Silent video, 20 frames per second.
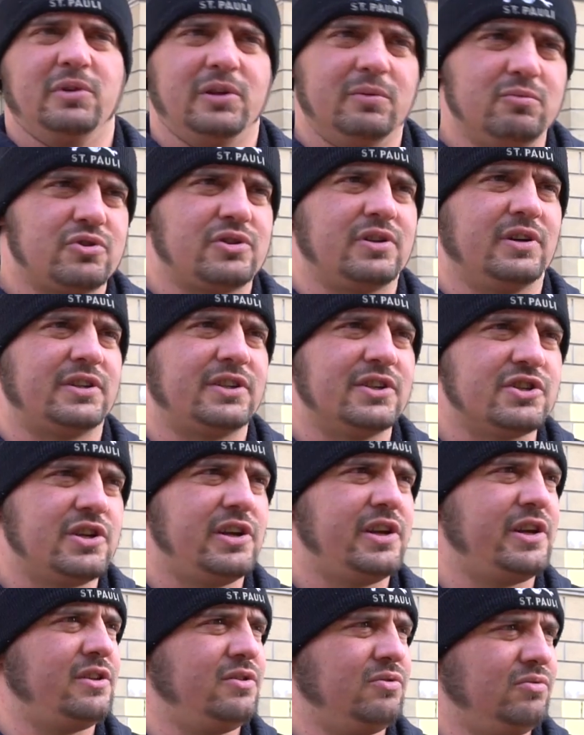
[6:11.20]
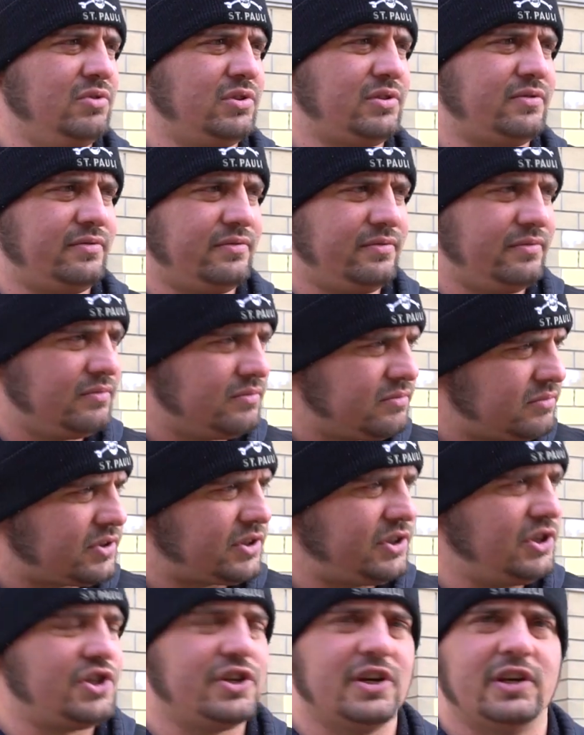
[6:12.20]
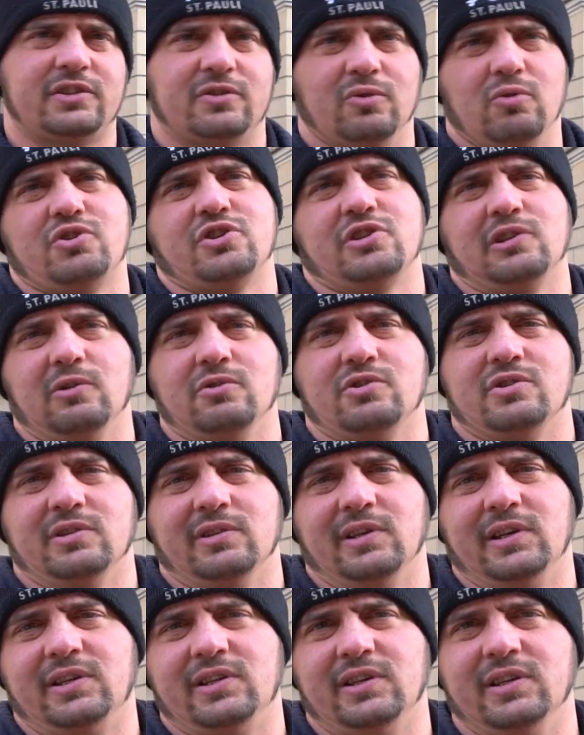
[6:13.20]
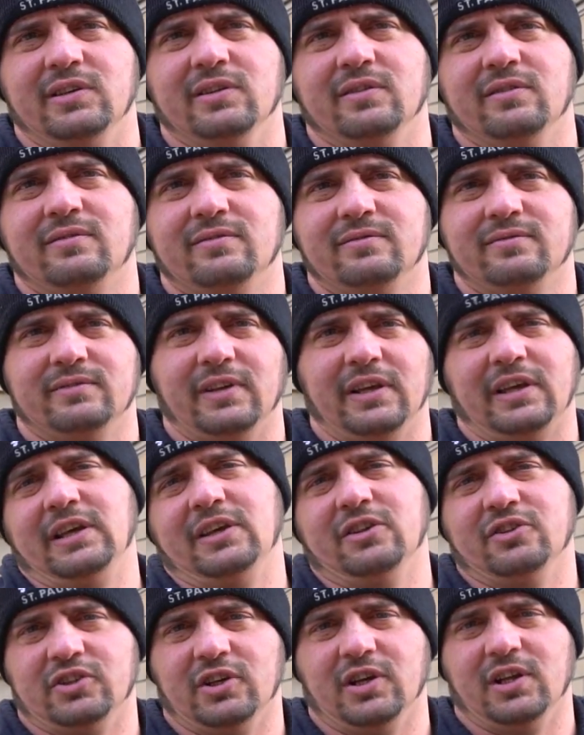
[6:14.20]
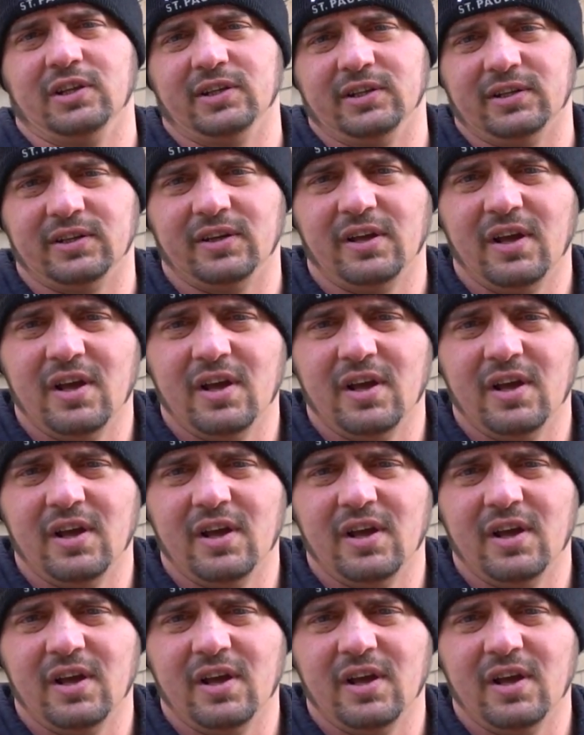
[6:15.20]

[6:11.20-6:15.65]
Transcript: Потому что, к сожалению, вот сейчас очень сложно найти такие залы.